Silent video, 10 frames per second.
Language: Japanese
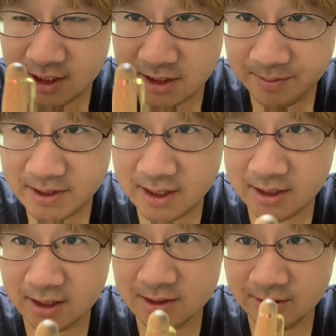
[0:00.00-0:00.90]
決めつけて
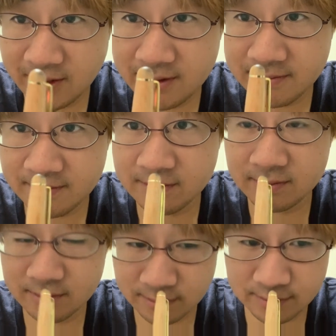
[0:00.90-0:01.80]
たんですよね。
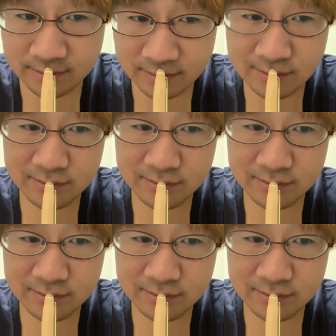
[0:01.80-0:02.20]
うん。